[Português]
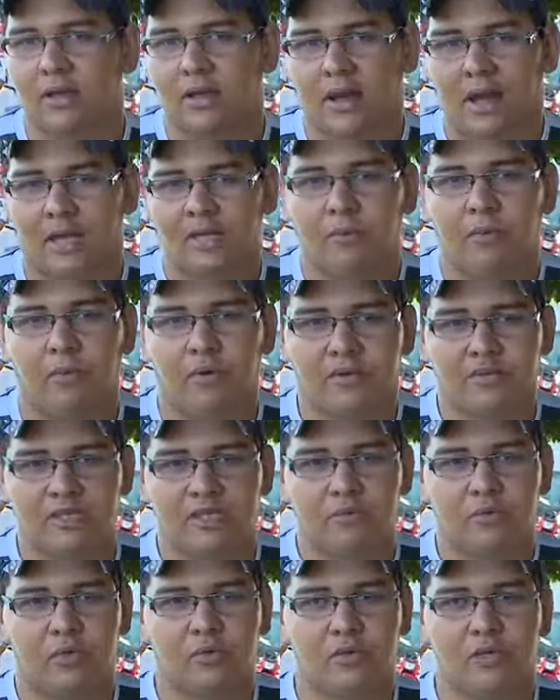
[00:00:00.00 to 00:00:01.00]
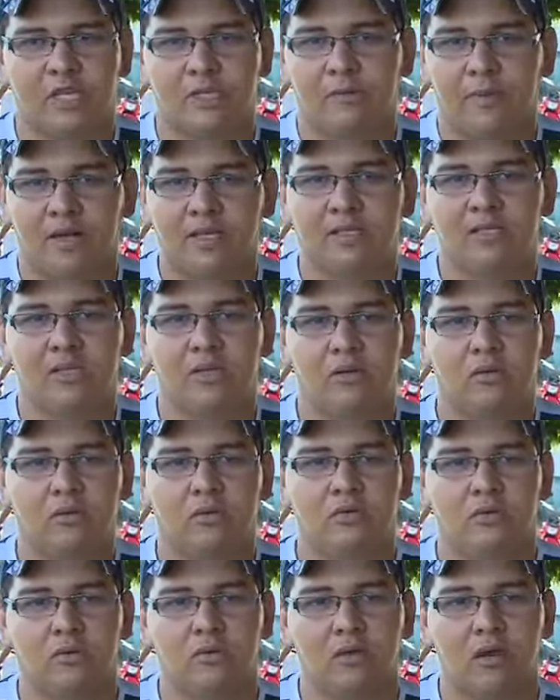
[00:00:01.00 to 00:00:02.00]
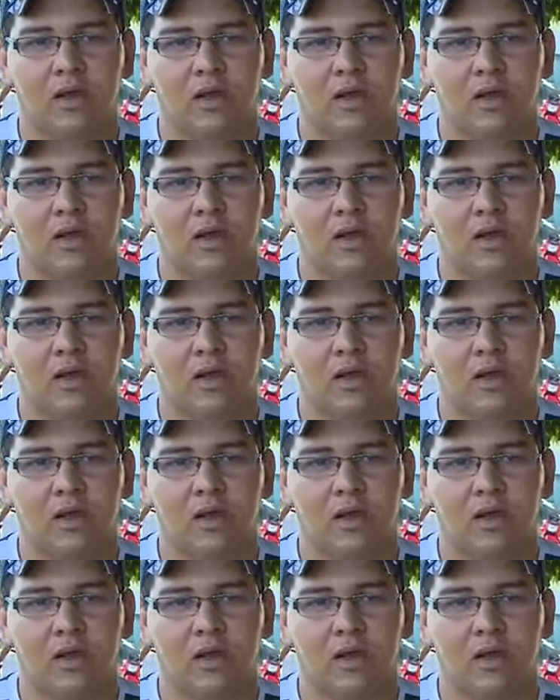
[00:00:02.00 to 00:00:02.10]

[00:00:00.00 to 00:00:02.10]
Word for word: cada possa ser Simão Dias, para assistir o jogo do